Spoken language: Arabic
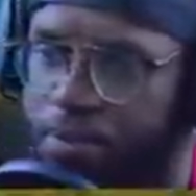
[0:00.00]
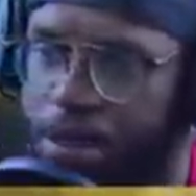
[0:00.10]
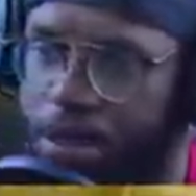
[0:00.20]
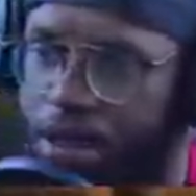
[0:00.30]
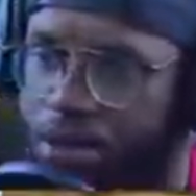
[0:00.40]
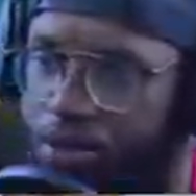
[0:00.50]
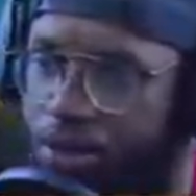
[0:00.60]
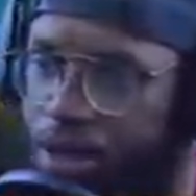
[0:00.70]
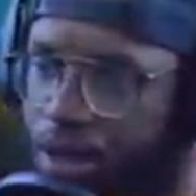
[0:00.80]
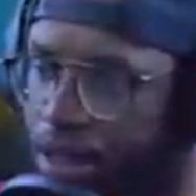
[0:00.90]
خلينا نشوف
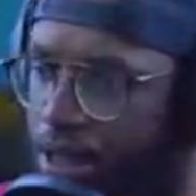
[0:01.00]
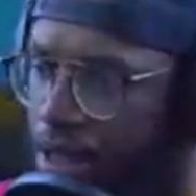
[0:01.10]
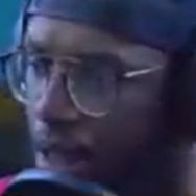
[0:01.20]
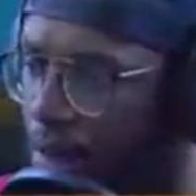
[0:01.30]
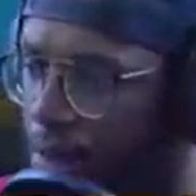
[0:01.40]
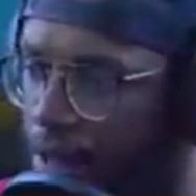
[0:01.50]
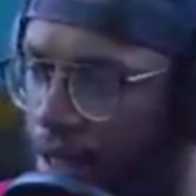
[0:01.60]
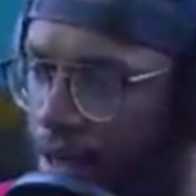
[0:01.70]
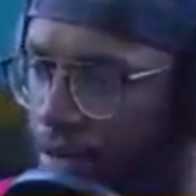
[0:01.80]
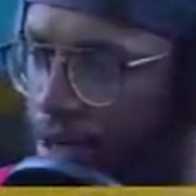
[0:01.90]
العيش قبل ما
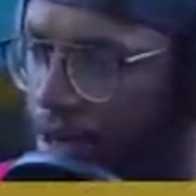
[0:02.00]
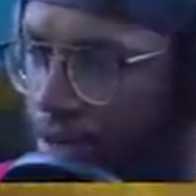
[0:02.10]
انهي الفيديو